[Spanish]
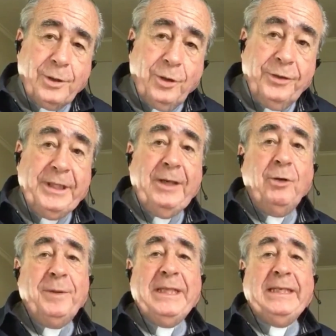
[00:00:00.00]

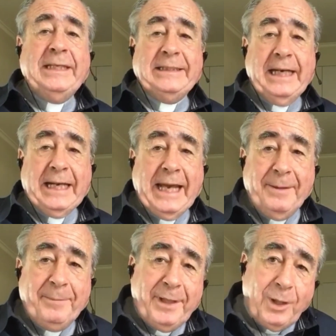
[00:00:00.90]
Contigo, Virgen del
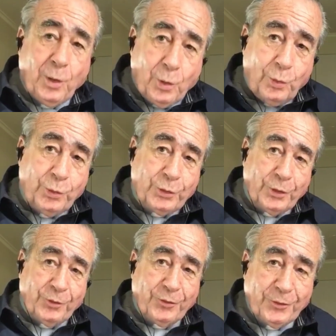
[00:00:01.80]
Carmen,
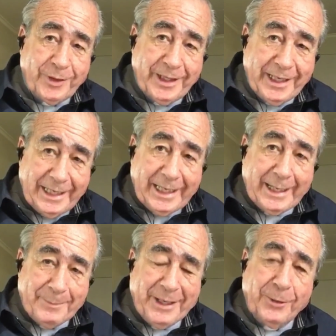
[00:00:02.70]
juntos en
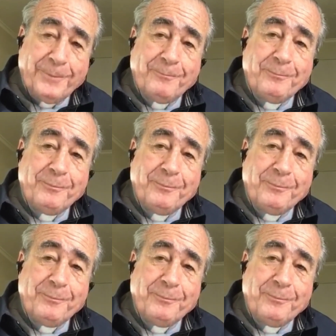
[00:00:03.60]
el camino.